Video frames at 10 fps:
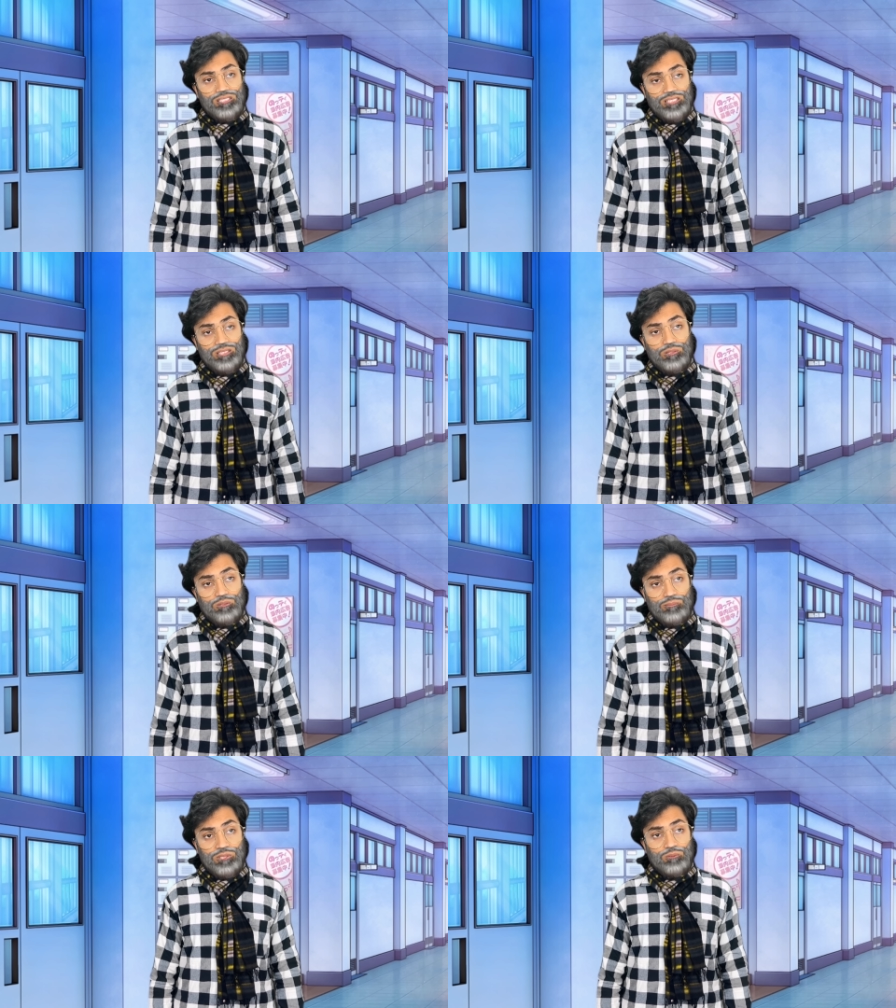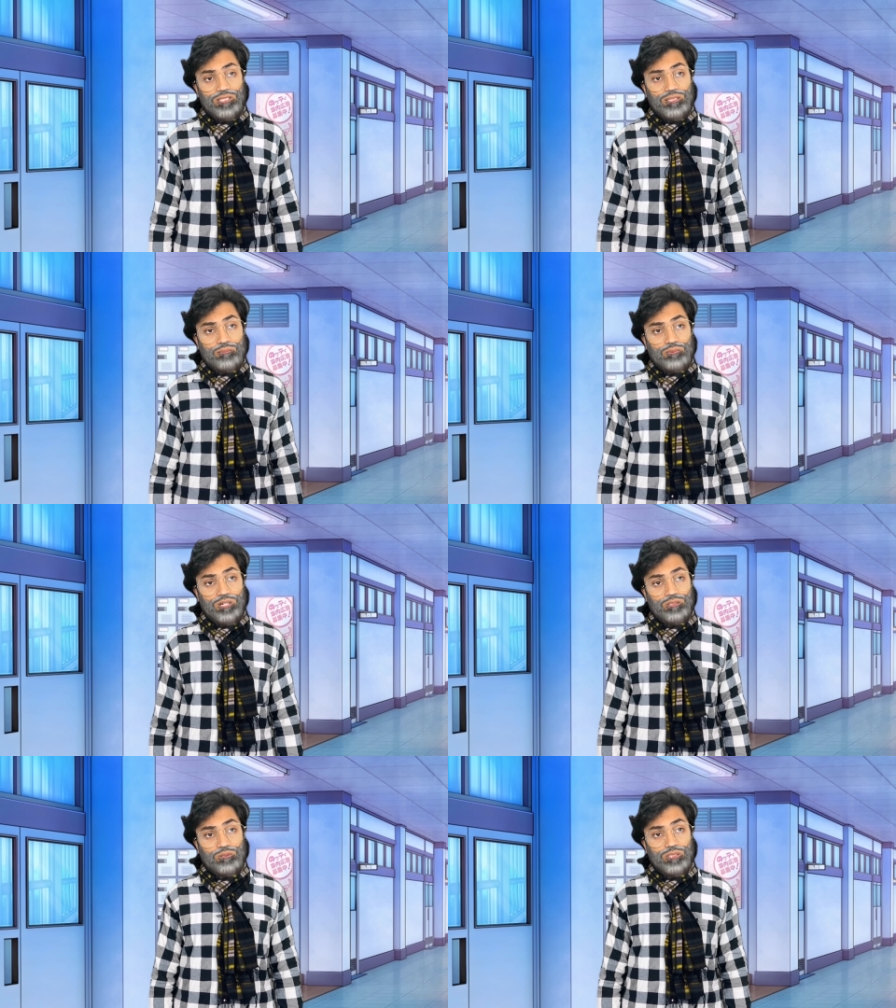जिस रूम में उनकी
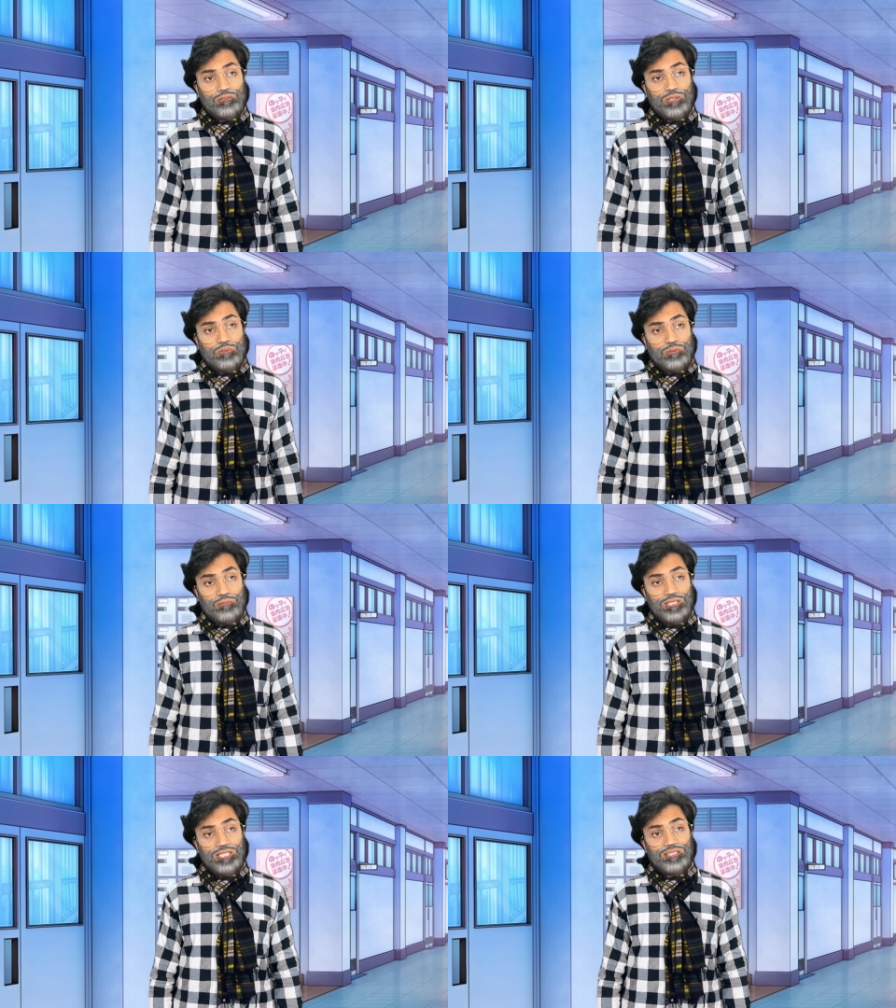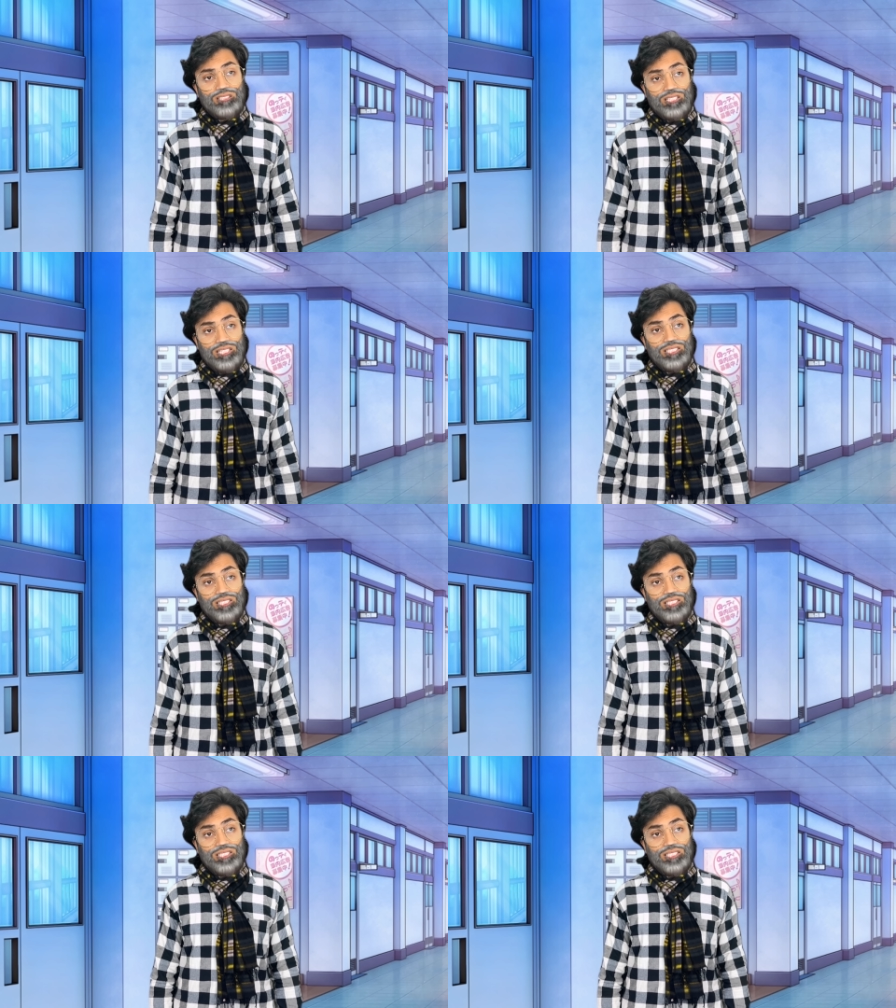मौत हुई वो रूम था थ्री